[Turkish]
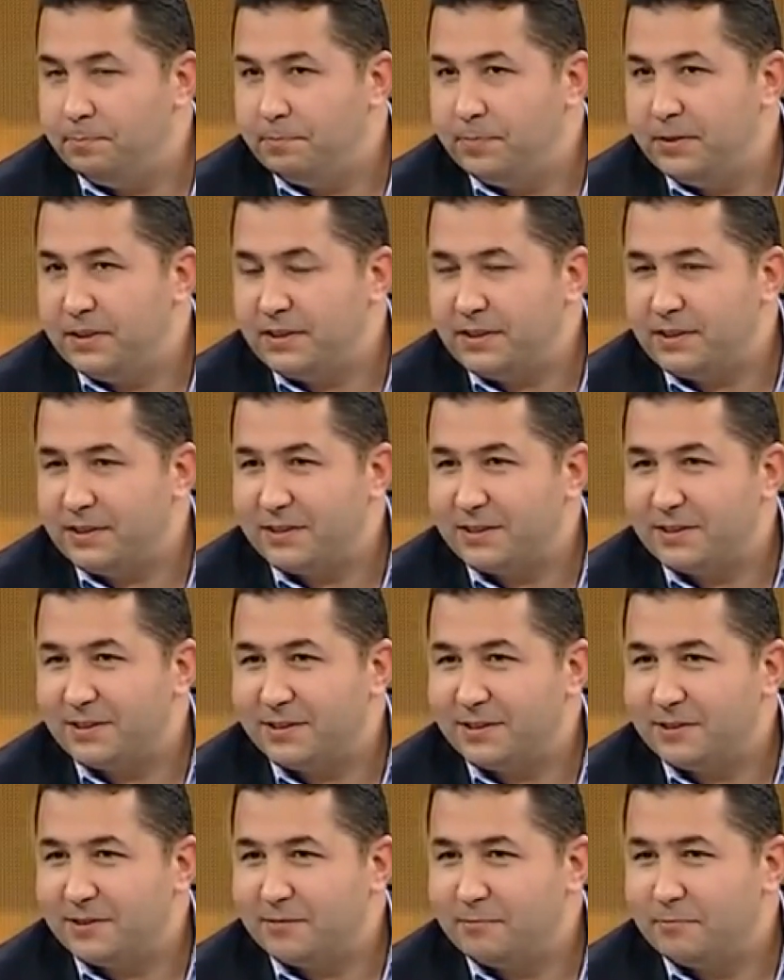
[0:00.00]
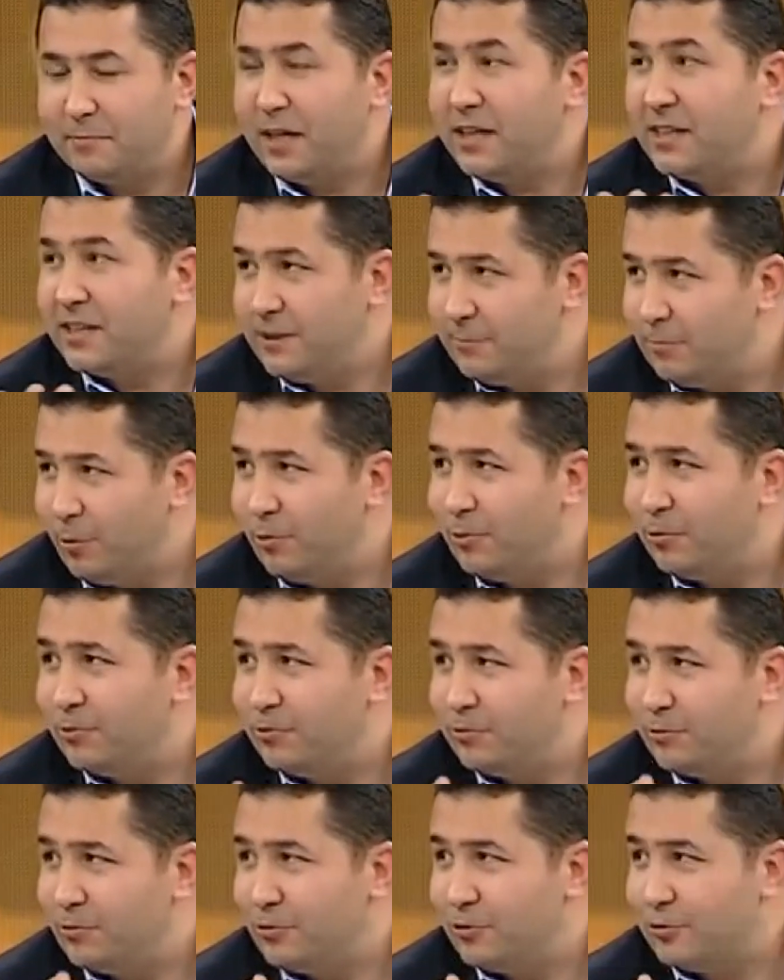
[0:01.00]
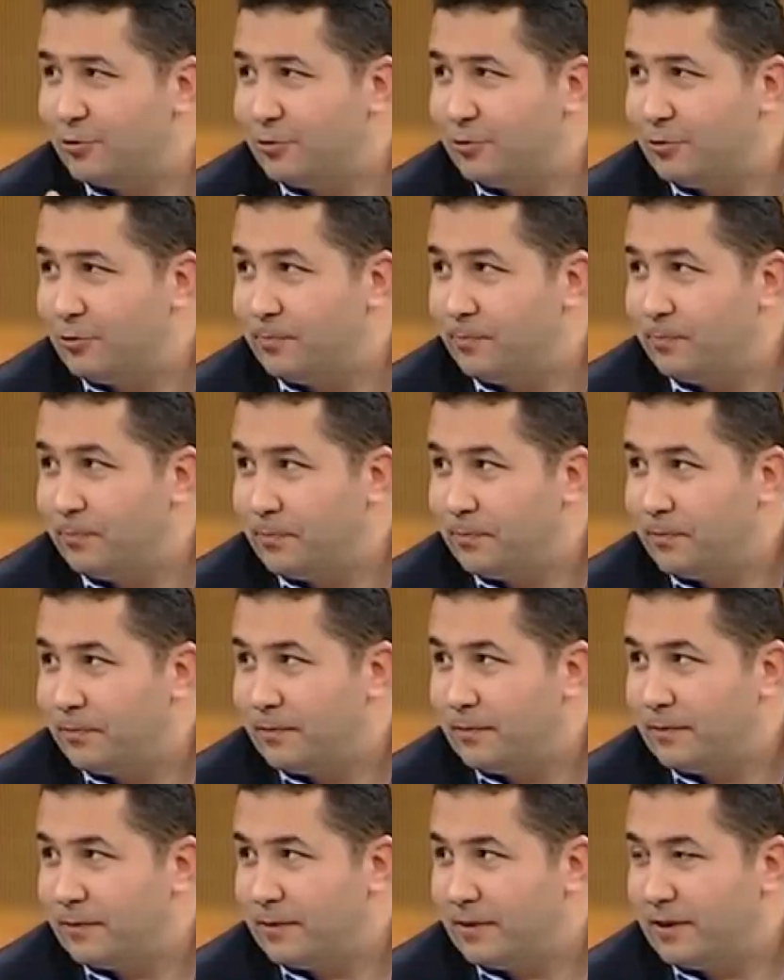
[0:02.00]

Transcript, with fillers: bir menkıbe olduğunu düşünüyorum. Mecaz gibi.